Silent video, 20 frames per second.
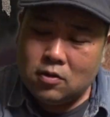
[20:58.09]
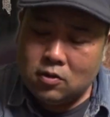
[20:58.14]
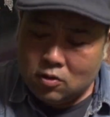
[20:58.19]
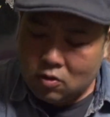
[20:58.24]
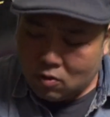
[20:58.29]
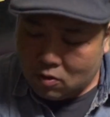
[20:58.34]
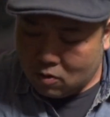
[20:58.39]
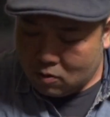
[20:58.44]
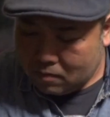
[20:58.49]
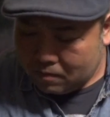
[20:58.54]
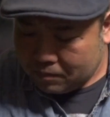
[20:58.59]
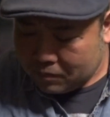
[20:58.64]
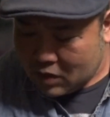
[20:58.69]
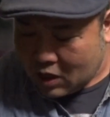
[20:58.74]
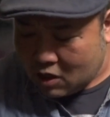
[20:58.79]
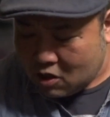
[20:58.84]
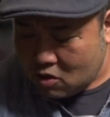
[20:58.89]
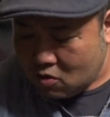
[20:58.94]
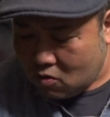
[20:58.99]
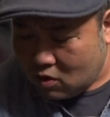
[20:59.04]
その
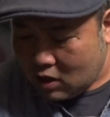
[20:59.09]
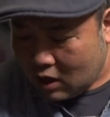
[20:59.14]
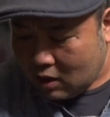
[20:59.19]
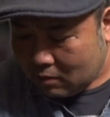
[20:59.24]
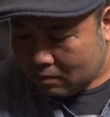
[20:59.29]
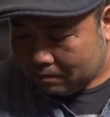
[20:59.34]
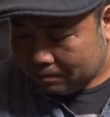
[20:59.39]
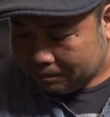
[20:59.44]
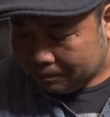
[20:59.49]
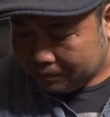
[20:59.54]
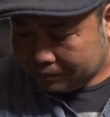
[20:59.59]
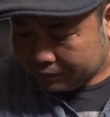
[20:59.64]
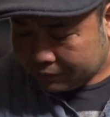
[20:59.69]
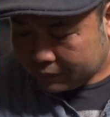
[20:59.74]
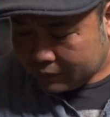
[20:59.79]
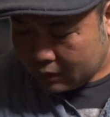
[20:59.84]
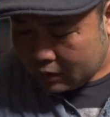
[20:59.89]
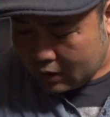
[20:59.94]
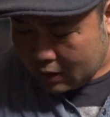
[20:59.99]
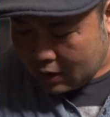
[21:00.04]
敵のね、
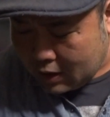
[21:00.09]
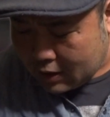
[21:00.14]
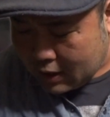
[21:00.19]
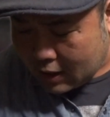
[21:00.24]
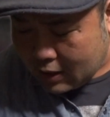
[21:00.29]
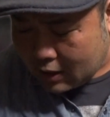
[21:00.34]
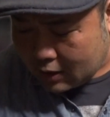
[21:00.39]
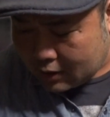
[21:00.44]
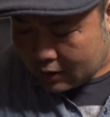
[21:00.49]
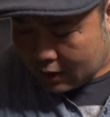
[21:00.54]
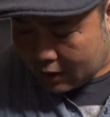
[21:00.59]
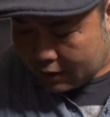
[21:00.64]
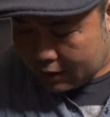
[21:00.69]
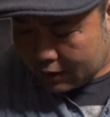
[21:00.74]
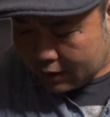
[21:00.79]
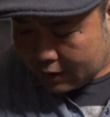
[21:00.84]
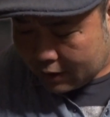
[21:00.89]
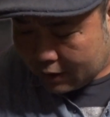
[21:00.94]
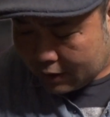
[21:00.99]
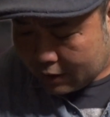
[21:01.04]
えなんだっけ、
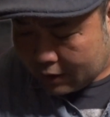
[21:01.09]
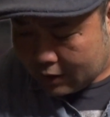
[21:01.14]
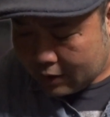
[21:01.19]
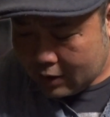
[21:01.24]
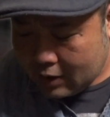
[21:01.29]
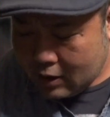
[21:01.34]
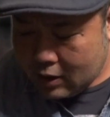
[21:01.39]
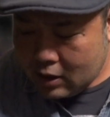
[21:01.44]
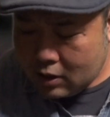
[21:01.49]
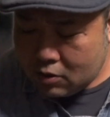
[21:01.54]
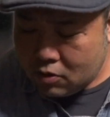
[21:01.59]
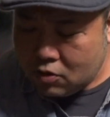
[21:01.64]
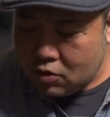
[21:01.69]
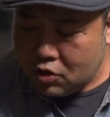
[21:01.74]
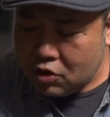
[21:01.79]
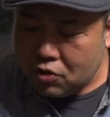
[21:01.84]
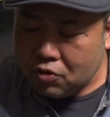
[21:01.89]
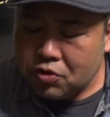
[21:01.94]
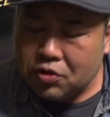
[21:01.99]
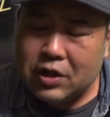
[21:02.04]
えー、
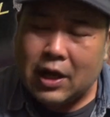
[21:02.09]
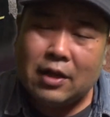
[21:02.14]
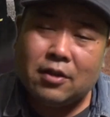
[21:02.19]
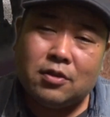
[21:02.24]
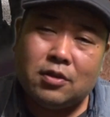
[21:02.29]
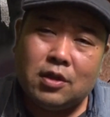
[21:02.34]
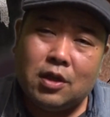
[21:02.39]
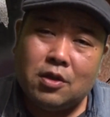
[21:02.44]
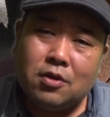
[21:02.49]
グリュシュカって